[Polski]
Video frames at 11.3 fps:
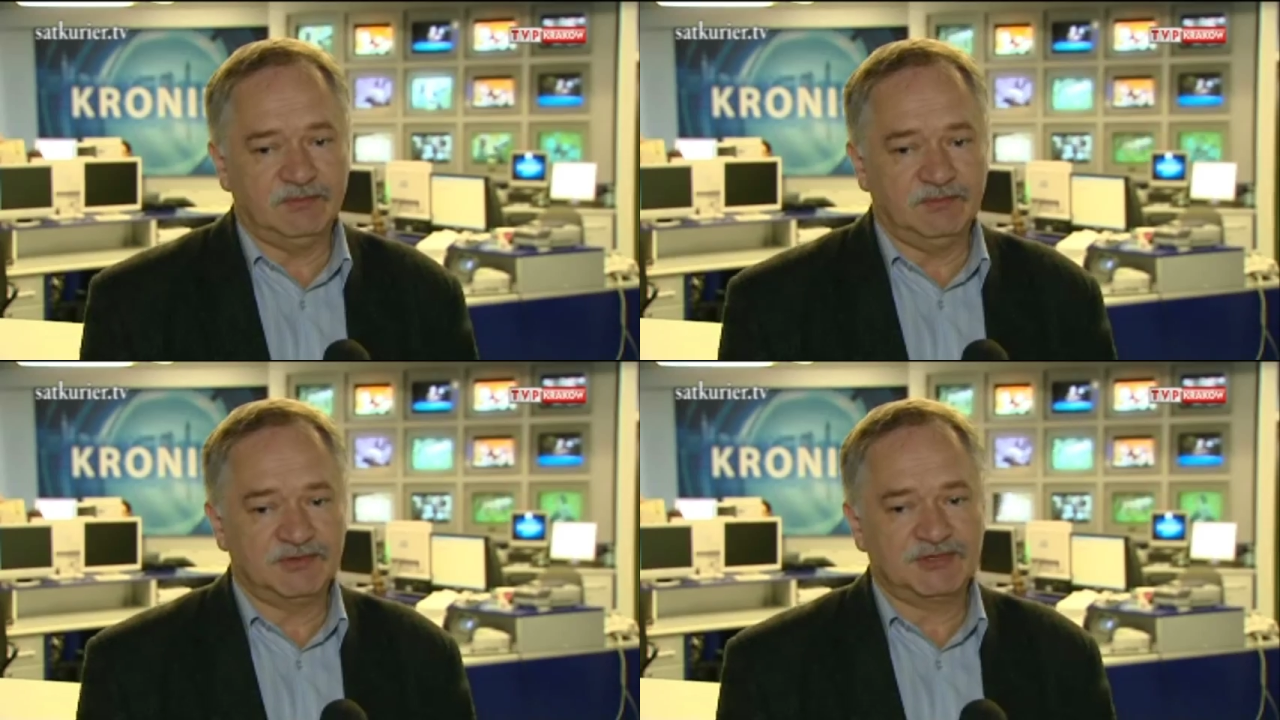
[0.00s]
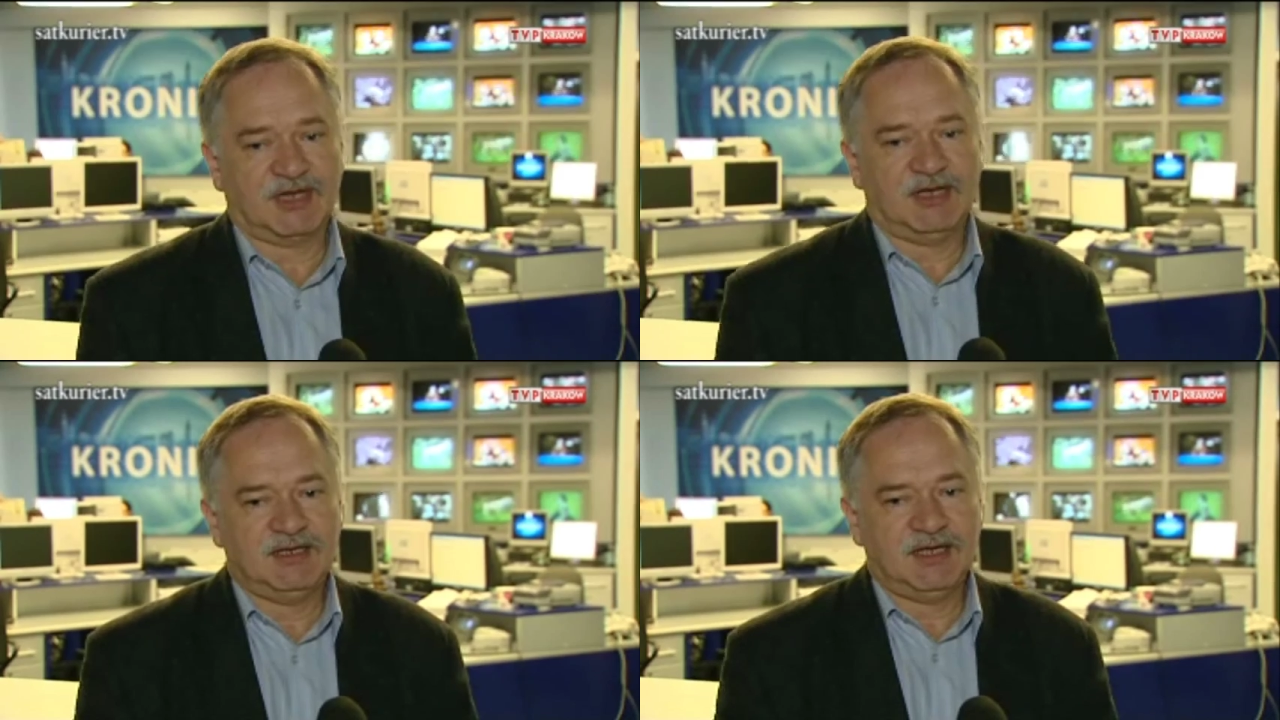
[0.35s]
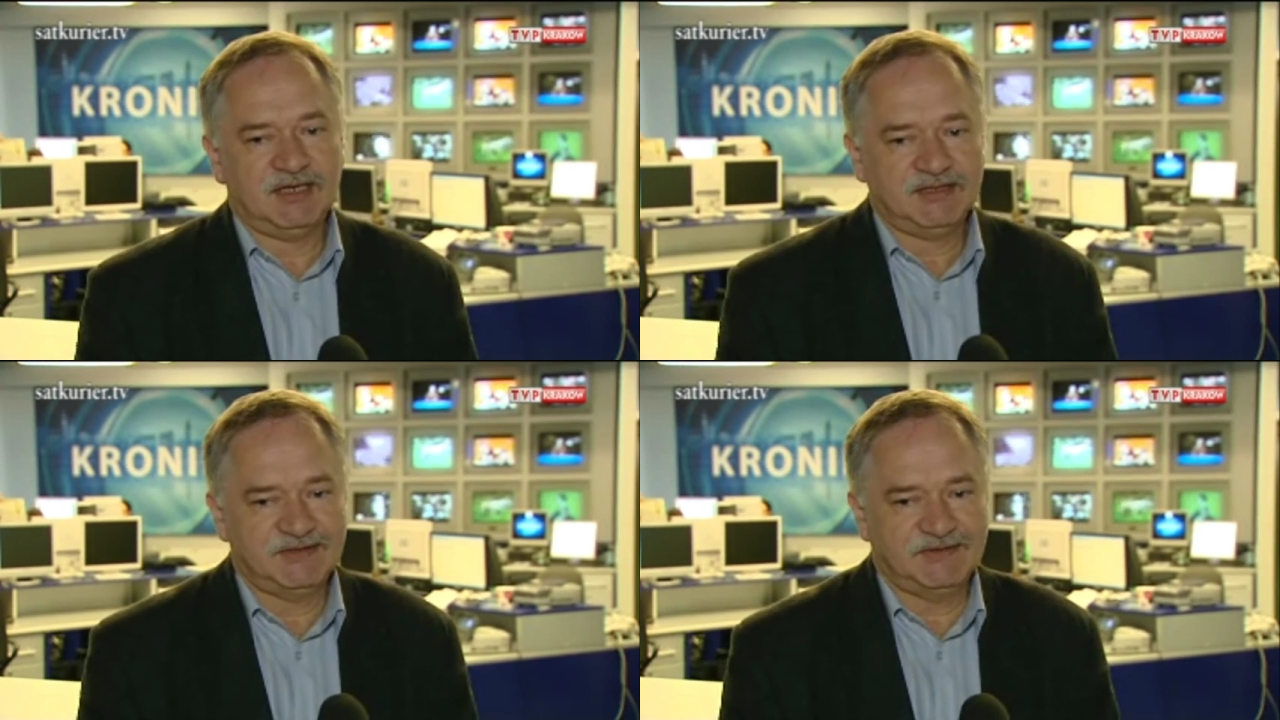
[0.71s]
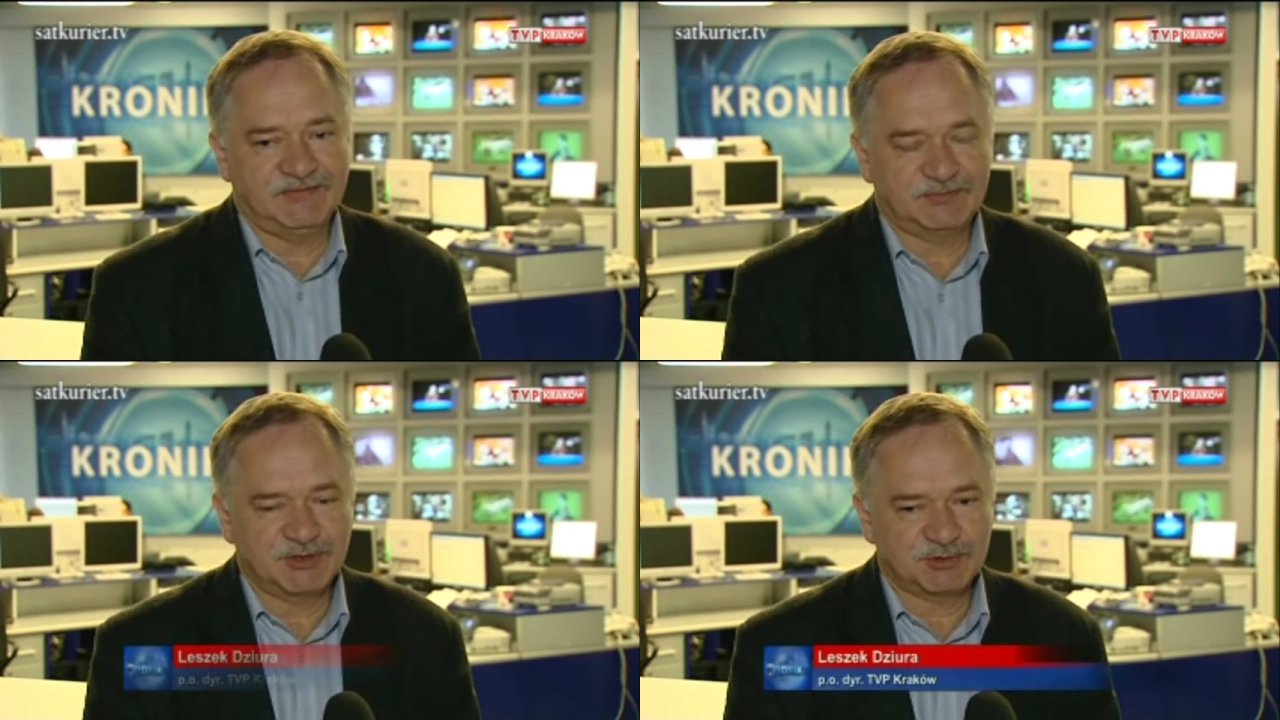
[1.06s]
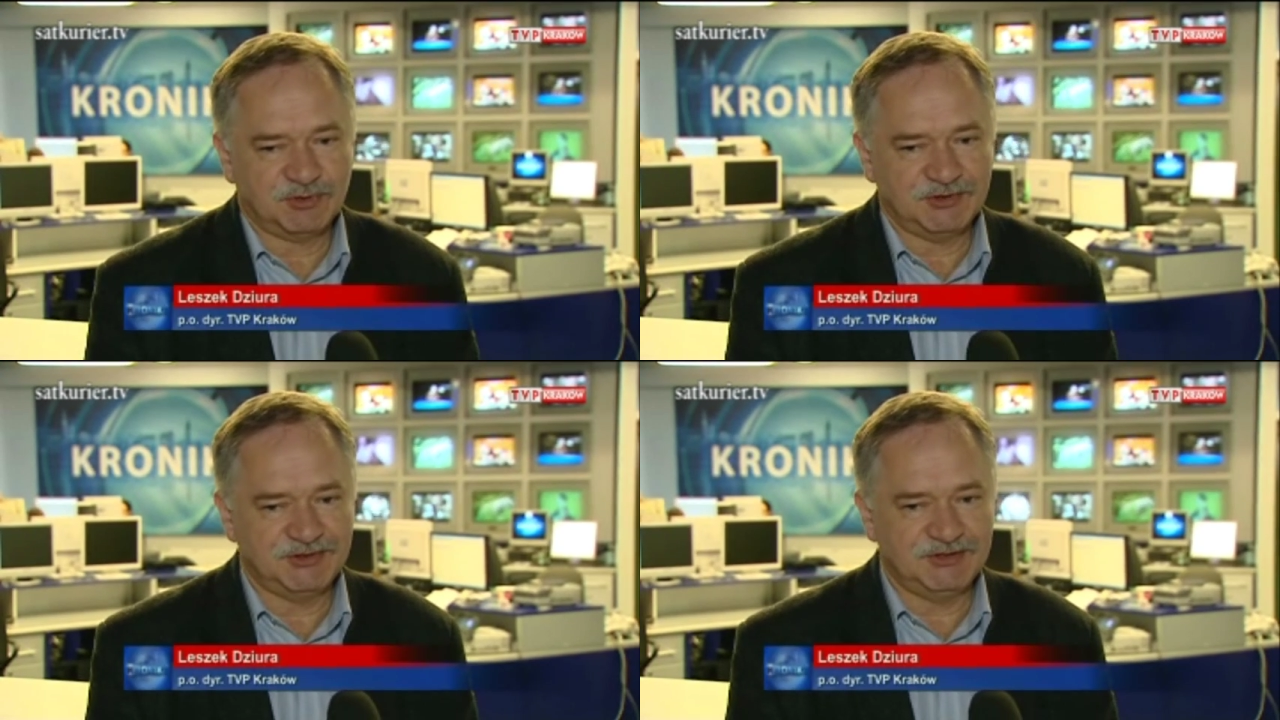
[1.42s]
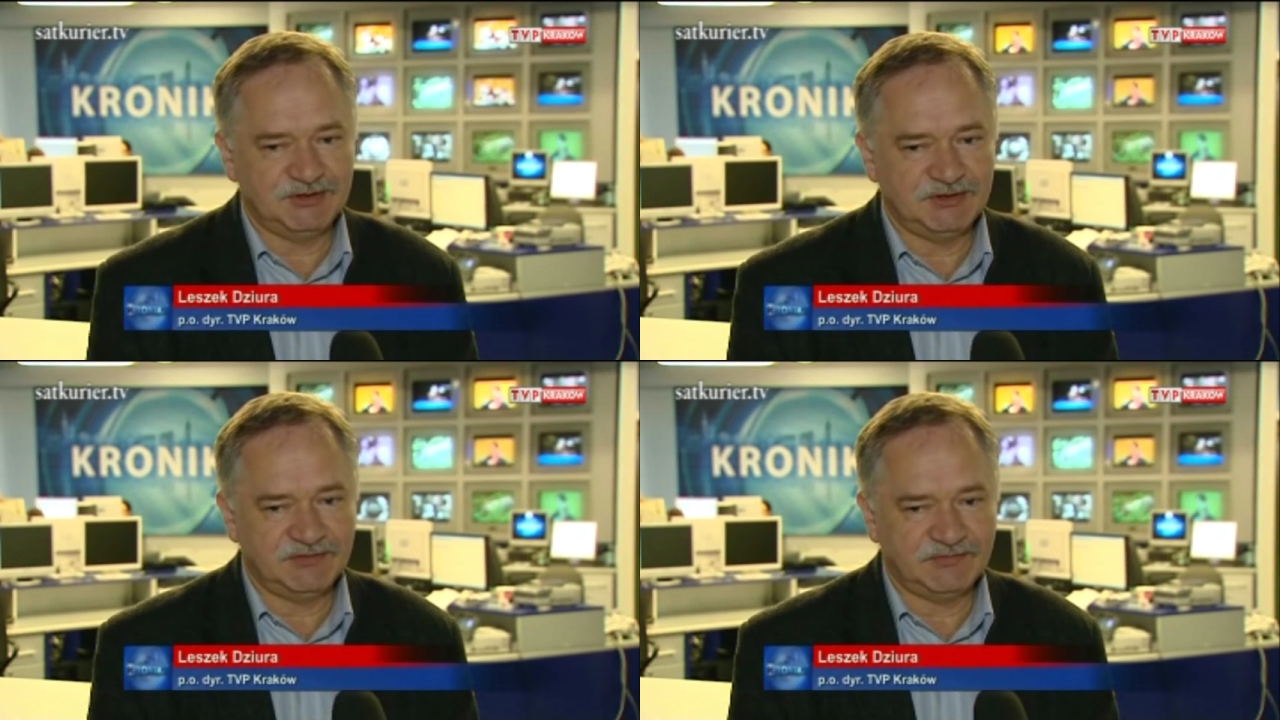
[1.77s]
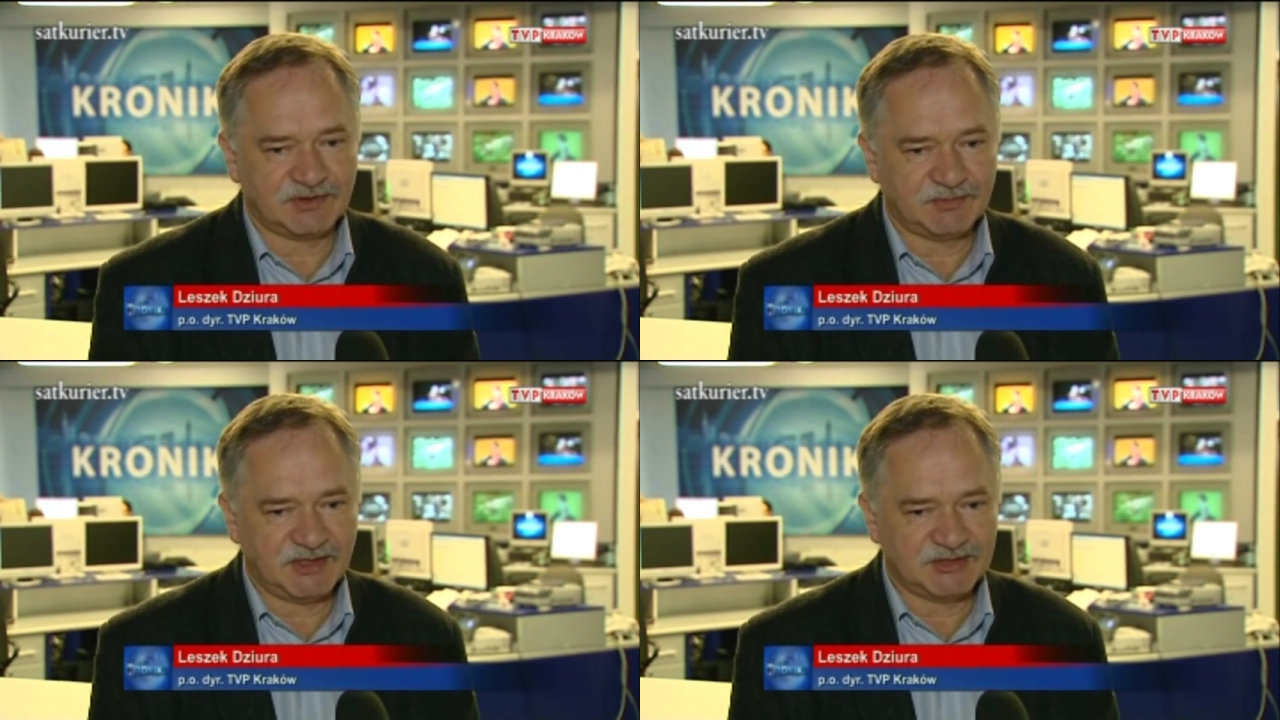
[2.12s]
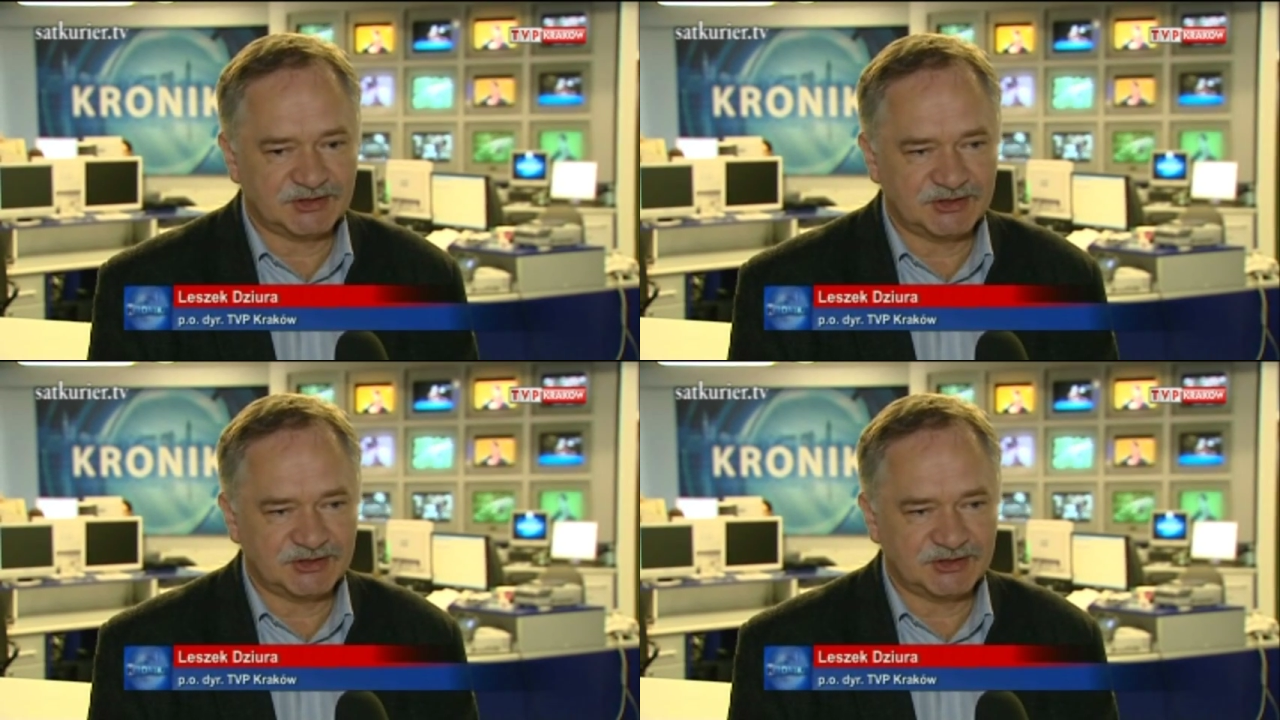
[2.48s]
Czeka nas w przyszłości format